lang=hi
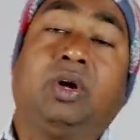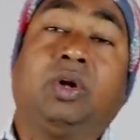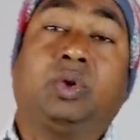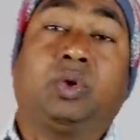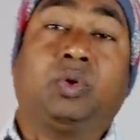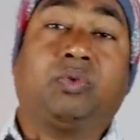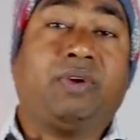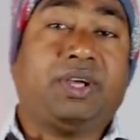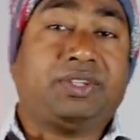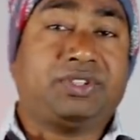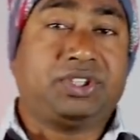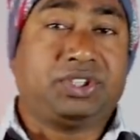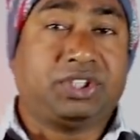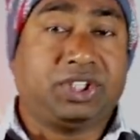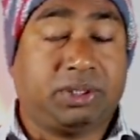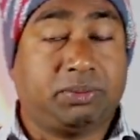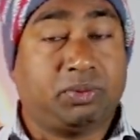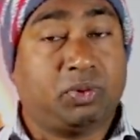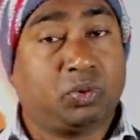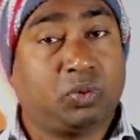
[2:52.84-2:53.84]
तो वैसे
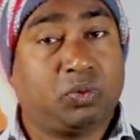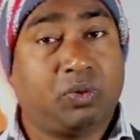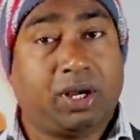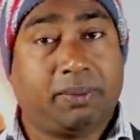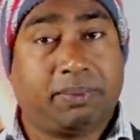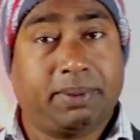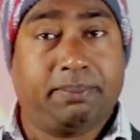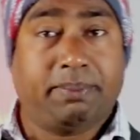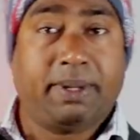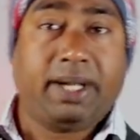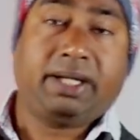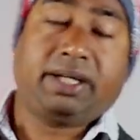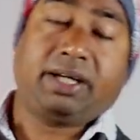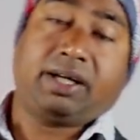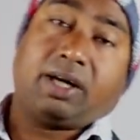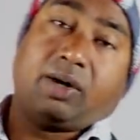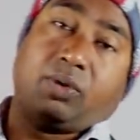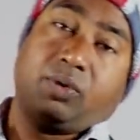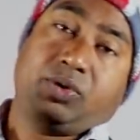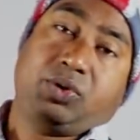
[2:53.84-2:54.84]
स्थिति में उनको वहाँ पे बैंक
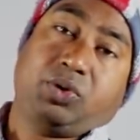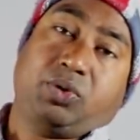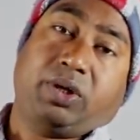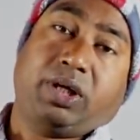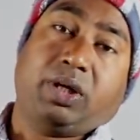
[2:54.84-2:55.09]
अकाउंट जो